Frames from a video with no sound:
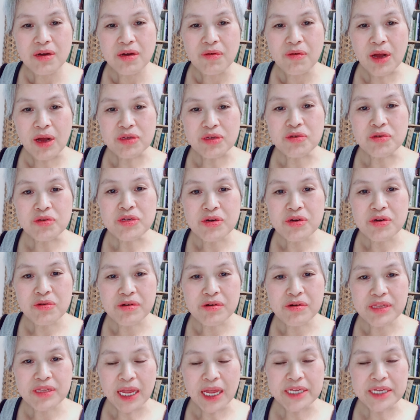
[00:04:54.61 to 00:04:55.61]

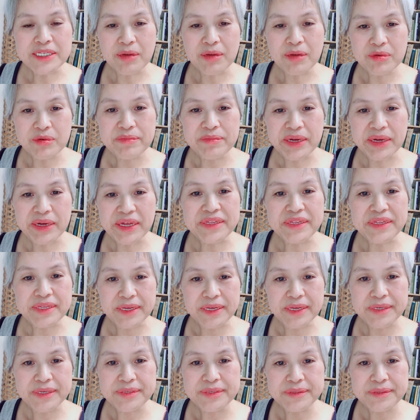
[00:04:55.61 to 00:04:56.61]
왕조실록을 다시 한번 봐야
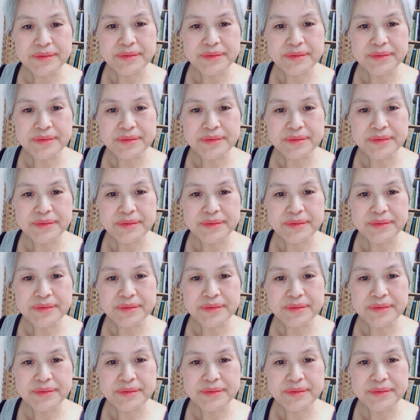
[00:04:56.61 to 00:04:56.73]
돼. 요